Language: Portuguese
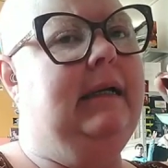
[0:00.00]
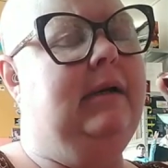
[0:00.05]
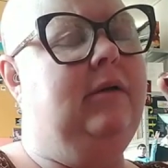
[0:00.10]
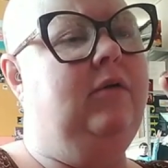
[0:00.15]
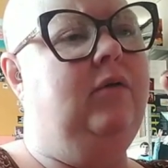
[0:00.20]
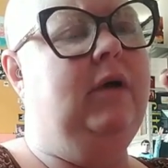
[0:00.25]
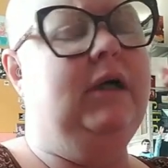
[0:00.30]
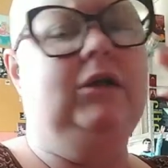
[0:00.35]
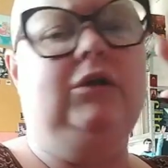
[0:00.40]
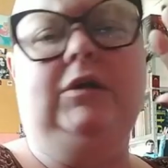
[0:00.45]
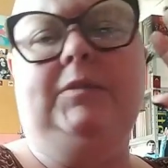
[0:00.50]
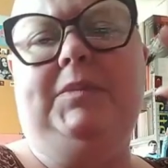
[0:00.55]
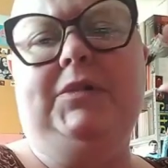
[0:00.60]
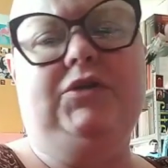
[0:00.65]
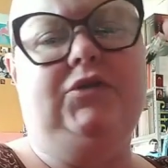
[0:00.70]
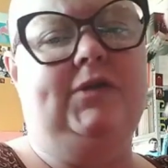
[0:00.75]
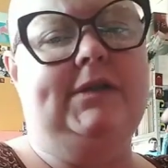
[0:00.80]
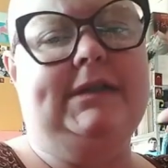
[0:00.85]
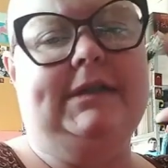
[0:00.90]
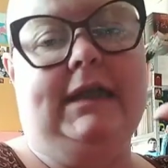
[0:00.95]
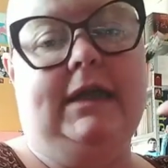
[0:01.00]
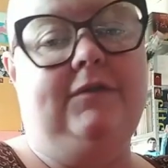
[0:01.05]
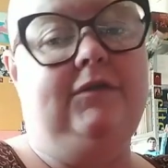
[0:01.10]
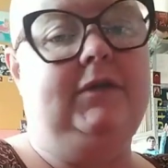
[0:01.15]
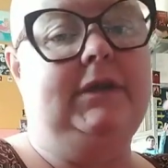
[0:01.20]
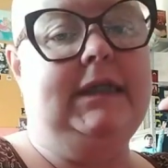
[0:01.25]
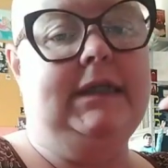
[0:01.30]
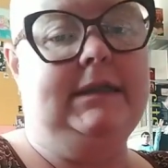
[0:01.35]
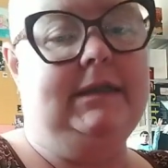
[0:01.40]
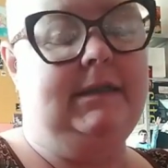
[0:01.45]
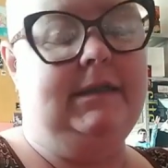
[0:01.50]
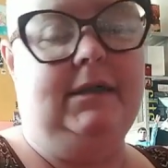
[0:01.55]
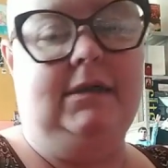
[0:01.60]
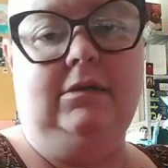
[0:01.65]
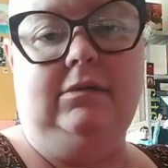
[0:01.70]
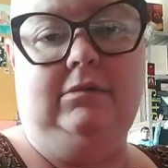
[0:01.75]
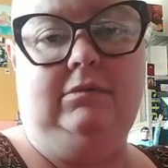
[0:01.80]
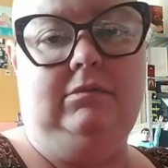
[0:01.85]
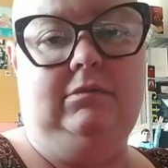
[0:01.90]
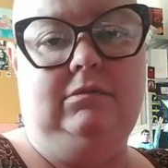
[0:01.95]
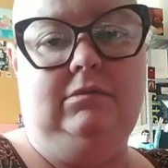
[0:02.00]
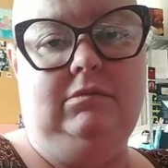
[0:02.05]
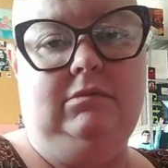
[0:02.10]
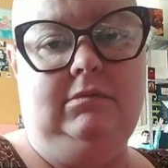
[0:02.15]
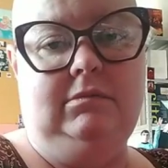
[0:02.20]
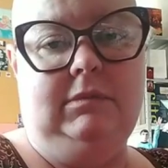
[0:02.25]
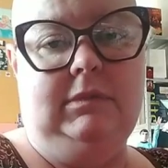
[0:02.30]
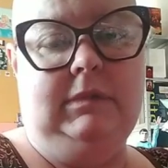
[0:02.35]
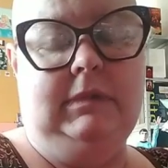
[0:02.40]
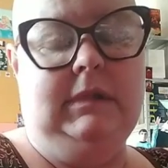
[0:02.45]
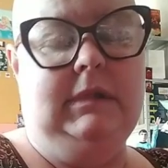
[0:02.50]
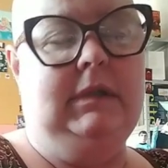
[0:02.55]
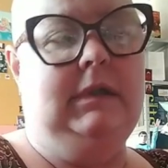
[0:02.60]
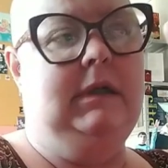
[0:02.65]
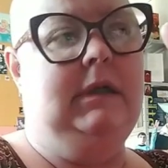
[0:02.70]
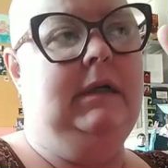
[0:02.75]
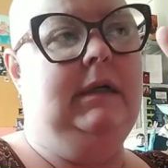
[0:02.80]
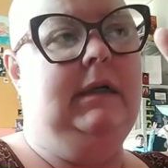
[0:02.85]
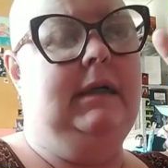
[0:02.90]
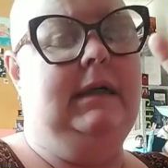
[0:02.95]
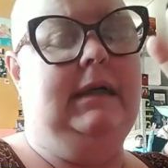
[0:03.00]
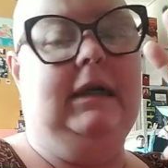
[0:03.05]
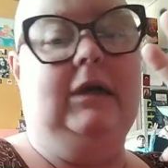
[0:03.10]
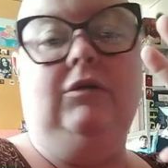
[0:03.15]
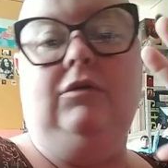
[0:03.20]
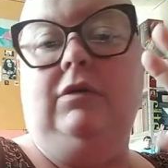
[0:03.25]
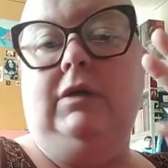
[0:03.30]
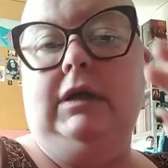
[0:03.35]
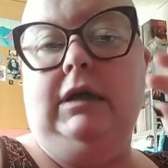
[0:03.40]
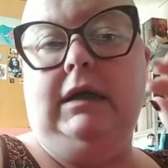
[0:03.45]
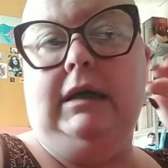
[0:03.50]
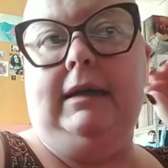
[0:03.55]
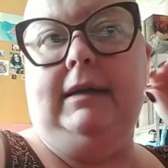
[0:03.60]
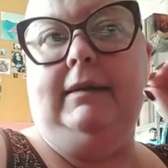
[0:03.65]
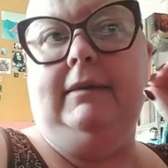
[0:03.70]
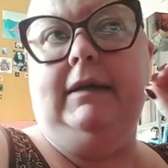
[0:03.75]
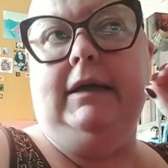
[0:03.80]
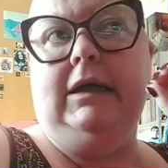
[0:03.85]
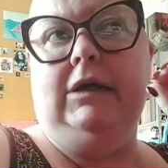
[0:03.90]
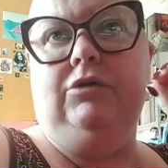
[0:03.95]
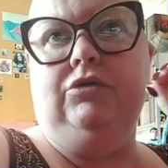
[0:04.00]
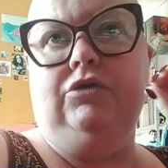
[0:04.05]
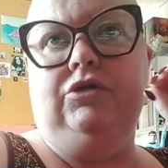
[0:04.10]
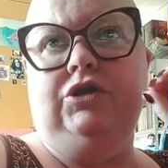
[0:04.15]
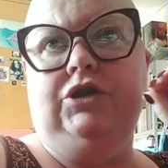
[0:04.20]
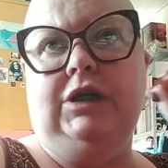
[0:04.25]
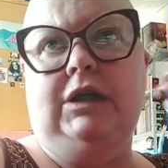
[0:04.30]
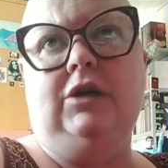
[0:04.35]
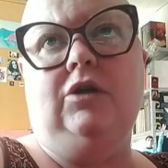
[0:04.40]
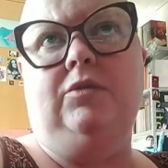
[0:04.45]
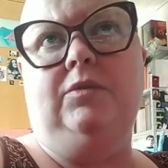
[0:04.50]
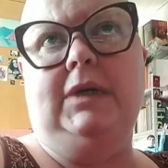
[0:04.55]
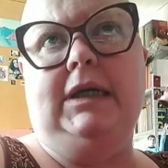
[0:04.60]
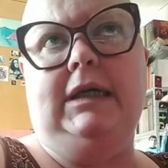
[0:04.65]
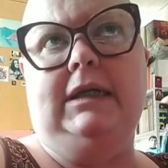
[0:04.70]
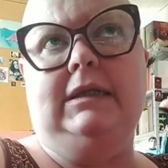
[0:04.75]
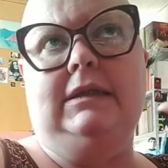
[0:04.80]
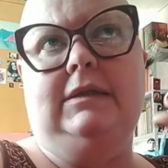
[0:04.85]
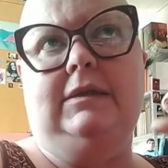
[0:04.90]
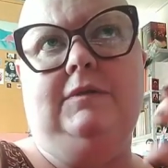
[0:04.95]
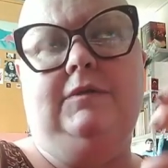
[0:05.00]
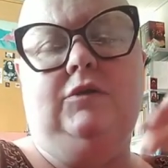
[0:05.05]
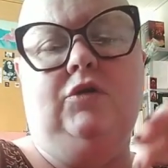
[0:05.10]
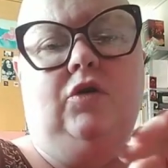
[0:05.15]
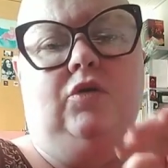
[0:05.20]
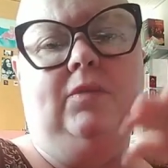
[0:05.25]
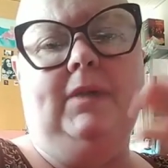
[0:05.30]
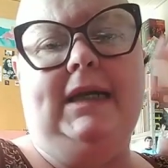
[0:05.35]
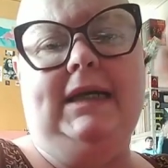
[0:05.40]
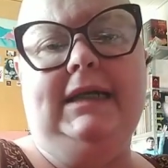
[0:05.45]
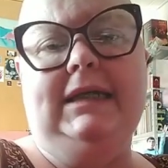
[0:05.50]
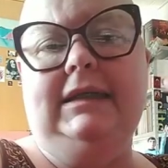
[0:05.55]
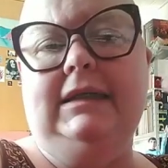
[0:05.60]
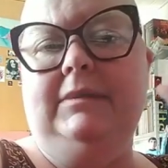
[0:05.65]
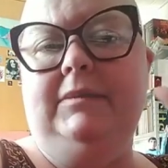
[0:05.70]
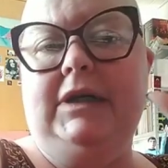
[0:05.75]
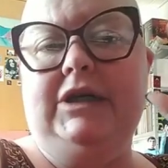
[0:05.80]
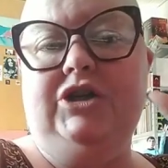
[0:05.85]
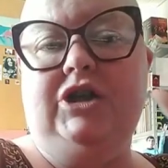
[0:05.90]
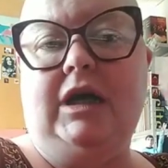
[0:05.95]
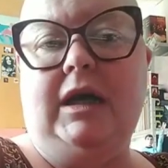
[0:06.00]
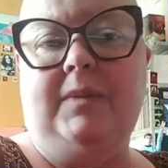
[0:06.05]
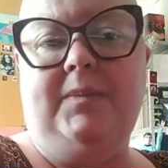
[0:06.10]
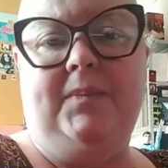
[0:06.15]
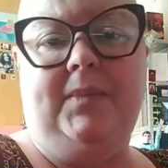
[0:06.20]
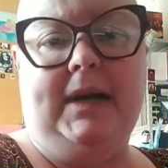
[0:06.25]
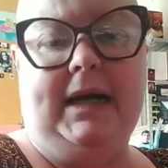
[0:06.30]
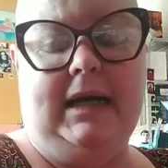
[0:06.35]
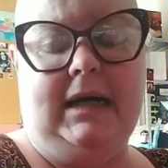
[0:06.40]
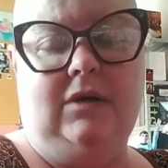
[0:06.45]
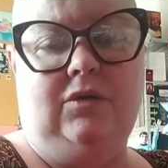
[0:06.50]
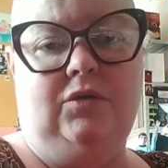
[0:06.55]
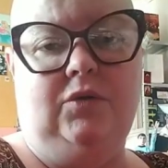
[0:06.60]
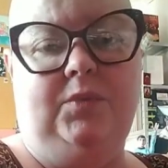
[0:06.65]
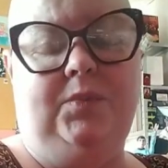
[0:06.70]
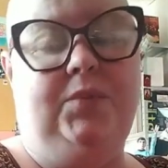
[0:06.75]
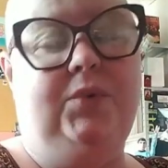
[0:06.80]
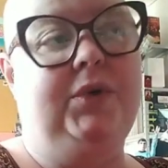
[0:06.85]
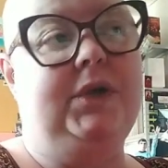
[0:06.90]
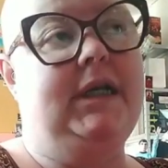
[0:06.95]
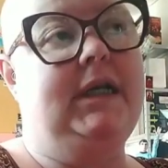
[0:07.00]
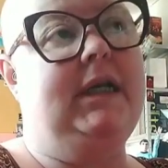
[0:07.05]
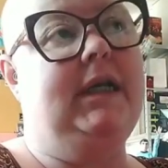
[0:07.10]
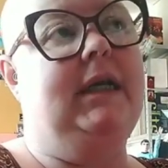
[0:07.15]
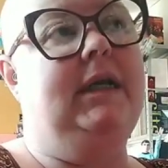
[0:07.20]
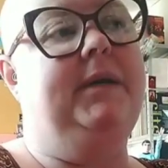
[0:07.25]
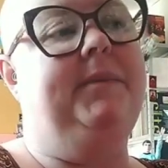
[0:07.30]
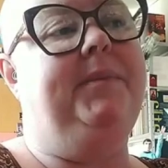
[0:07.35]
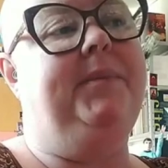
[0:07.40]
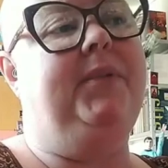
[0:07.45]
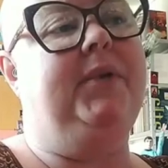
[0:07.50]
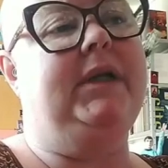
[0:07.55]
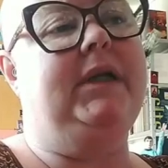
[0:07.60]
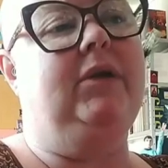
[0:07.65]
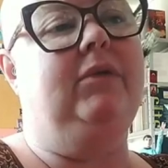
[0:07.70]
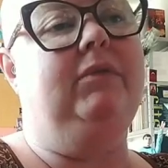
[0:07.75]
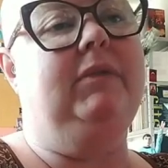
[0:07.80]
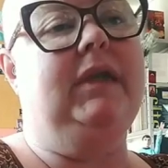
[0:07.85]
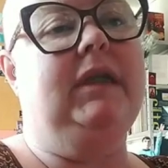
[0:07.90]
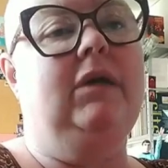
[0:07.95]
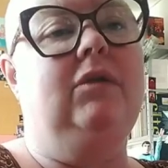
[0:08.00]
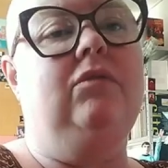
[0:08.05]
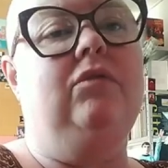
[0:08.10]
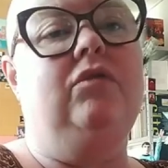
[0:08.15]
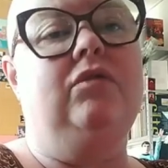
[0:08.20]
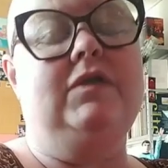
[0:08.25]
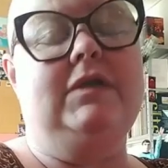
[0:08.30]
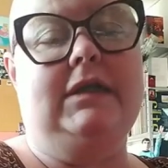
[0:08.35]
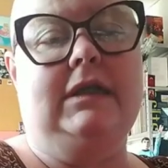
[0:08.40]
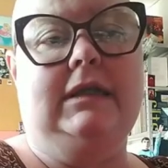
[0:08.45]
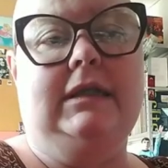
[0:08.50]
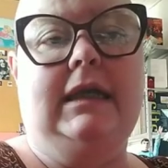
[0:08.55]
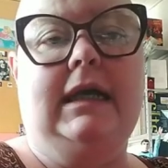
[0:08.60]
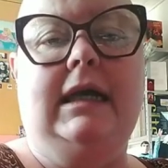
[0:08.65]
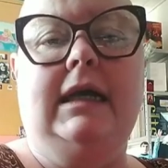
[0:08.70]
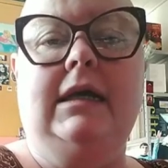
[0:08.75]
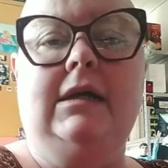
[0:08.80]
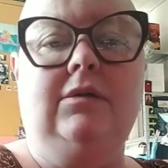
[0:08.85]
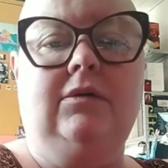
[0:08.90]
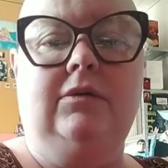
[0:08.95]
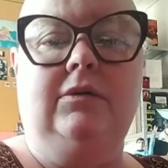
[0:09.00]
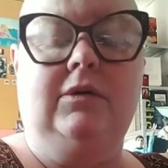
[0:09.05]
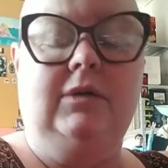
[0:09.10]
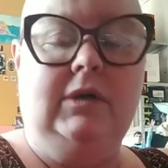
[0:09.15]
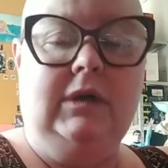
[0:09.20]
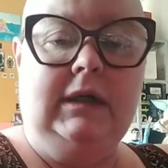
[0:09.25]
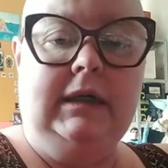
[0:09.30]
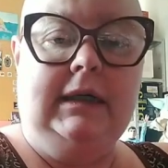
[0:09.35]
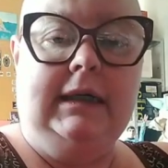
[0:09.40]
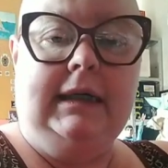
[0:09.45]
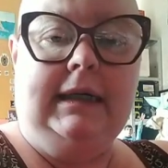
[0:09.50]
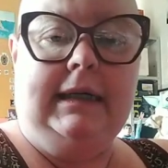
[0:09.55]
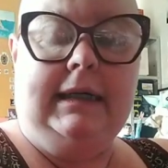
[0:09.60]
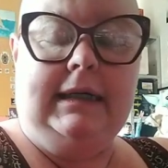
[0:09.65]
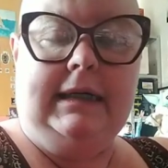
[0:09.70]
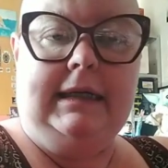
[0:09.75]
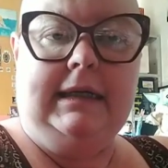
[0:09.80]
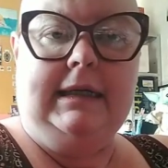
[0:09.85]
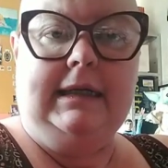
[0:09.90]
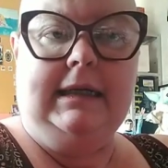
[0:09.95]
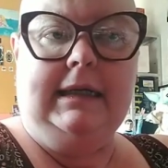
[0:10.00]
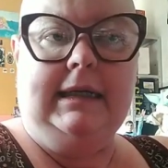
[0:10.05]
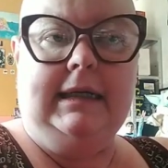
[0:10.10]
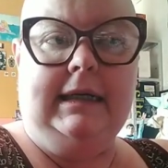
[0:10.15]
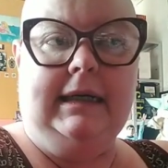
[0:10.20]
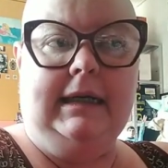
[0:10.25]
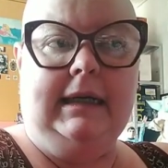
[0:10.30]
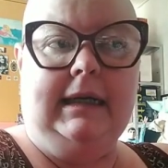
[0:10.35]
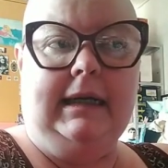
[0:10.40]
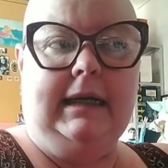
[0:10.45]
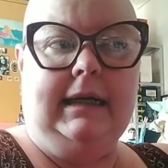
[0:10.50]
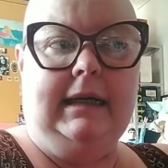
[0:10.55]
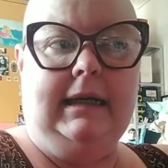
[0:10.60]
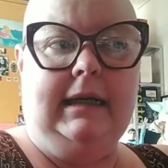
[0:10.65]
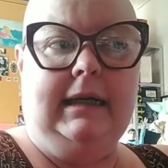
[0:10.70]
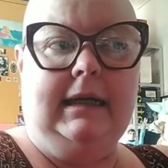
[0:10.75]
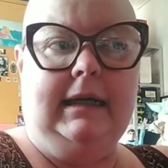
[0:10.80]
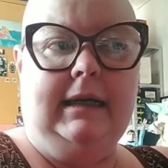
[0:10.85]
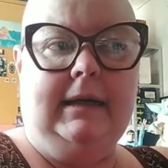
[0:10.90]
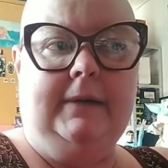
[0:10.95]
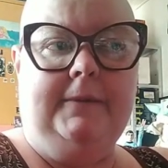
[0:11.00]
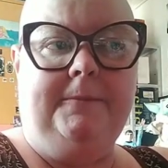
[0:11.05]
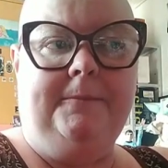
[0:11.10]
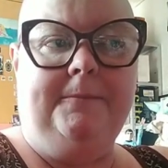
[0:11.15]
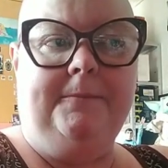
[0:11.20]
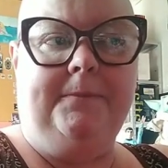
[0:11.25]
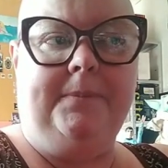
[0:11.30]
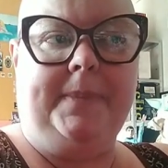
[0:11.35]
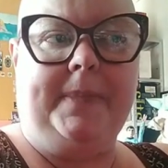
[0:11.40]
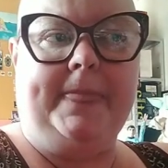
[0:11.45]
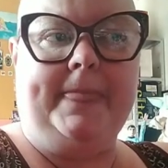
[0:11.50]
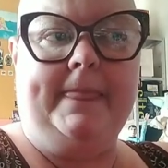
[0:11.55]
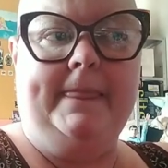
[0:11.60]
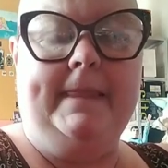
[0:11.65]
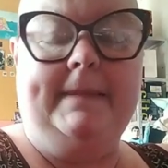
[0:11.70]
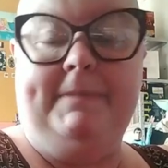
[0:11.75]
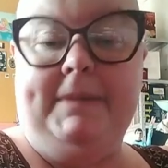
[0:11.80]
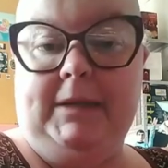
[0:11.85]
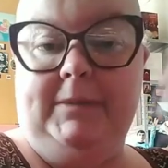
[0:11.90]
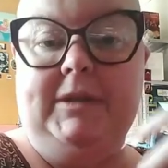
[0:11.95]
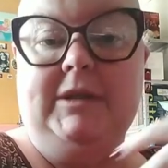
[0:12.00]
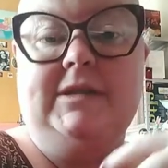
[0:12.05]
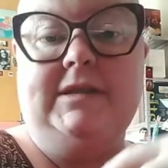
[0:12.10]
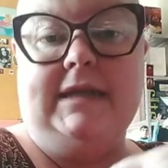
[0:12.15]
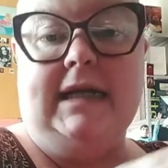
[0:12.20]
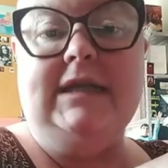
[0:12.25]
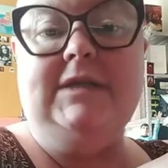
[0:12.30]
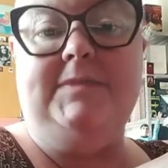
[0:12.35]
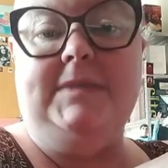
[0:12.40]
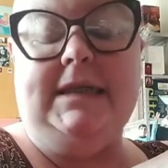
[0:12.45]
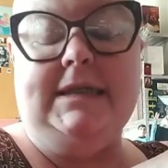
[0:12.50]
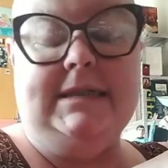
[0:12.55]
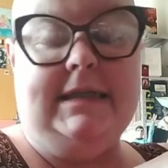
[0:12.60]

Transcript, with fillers: quando a pessoa escreve um textão, eu, eu geralmente dou uma lida, mas já apago. Por quê? Porque eu não considero que, é, pelo menos nas minhas